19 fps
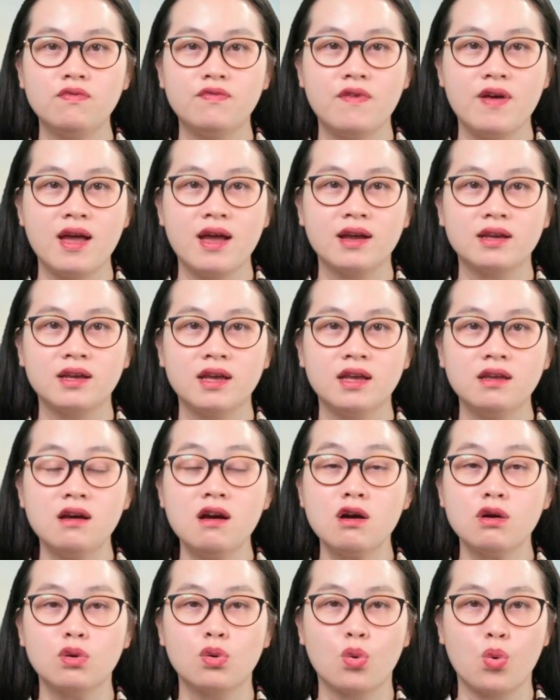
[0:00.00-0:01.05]
về ký
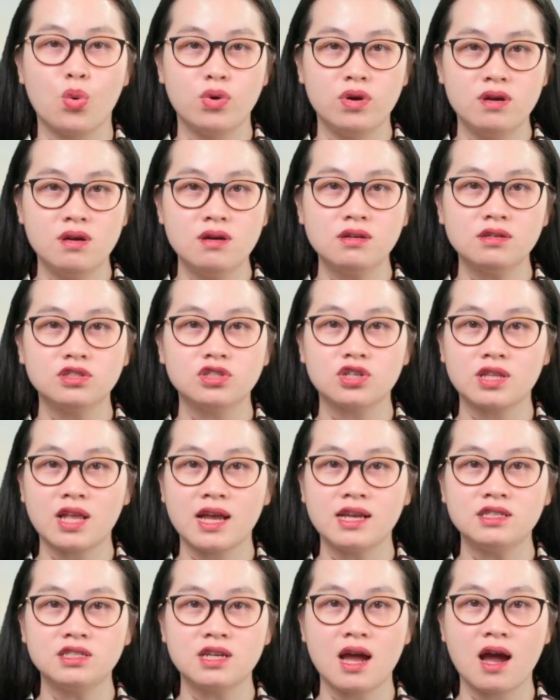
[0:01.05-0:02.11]
ức của nước cho
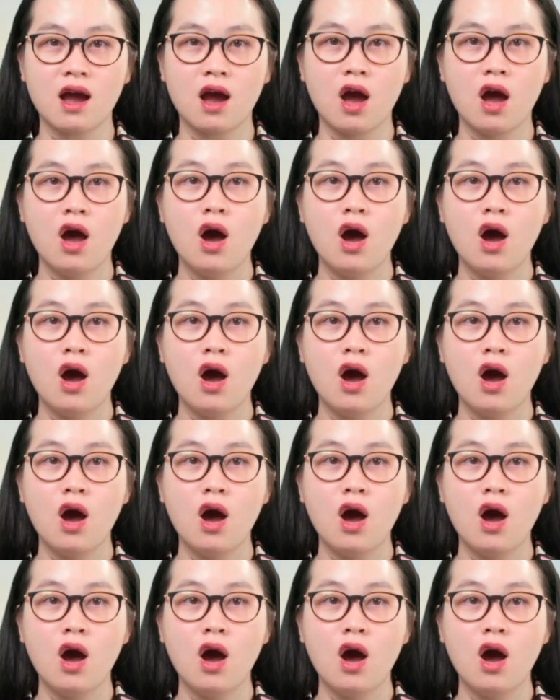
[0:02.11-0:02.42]
thấy rằng